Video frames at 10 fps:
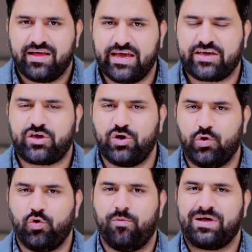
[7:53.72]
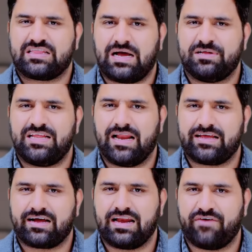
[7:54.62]
कि क्यों उमर अता
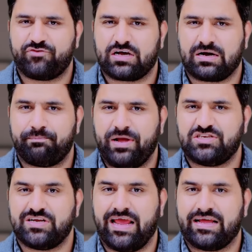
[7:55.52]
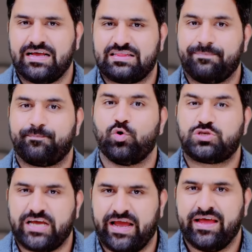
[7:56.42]
बंदयाल के खिलाफ ये कंपेन चलाई गई थी
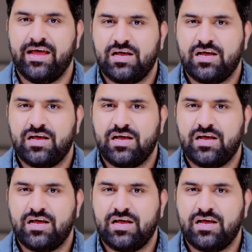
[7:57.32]
पूछे